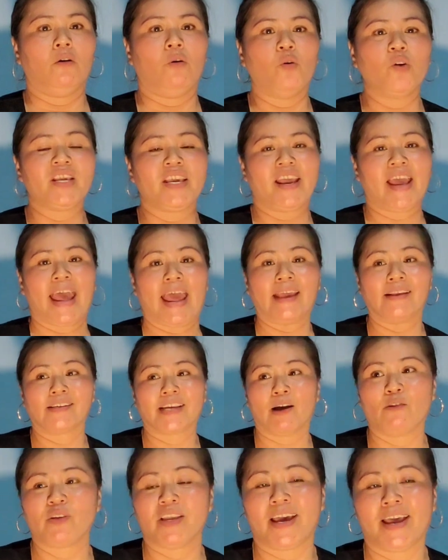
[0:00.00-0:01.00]
ủa dì hai
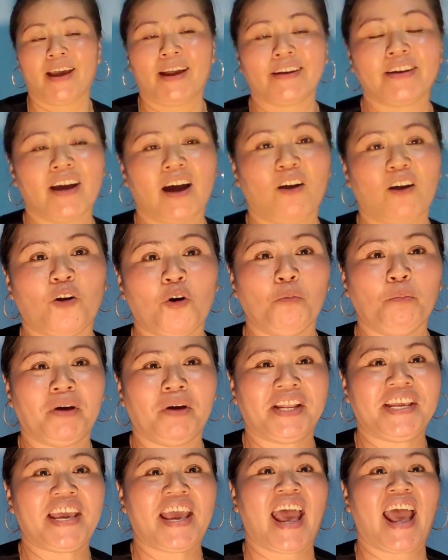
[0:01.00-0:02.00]
sao về hết trơn, có
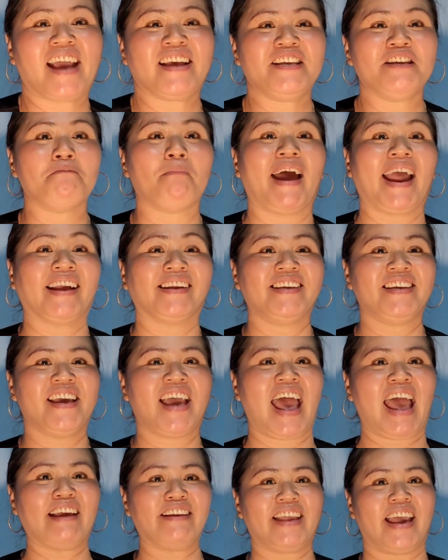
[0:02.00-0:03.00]
mình dì hai với bạn dì
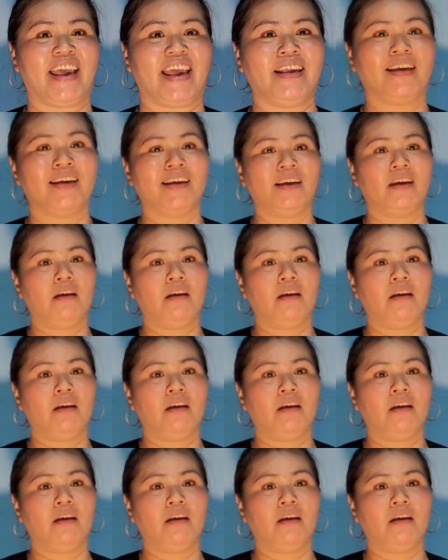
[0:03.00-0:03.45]
hai vậy.